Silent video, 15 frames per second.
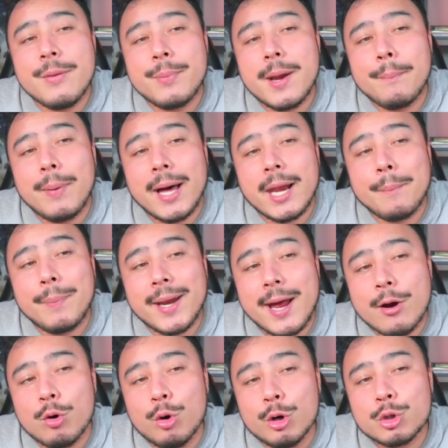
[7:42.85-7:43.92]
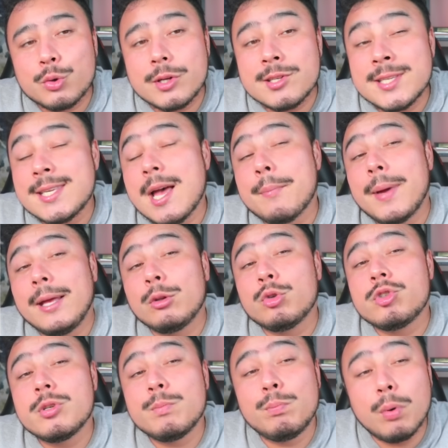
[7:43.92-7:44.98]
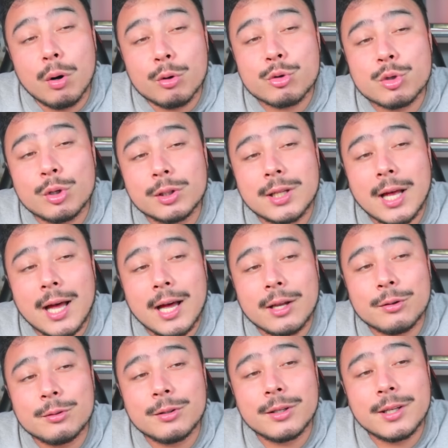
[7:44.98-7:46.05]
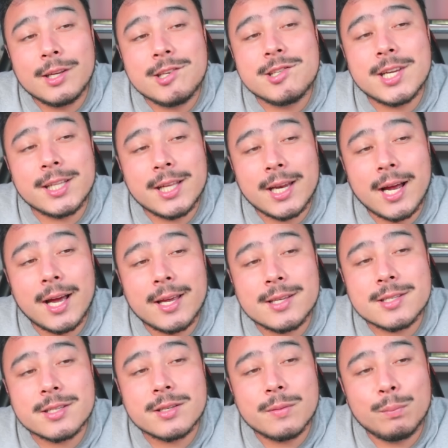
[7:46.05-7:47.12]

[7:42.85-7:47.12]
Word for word: prepara para agosto indiciamento de Bolsonaro e generais.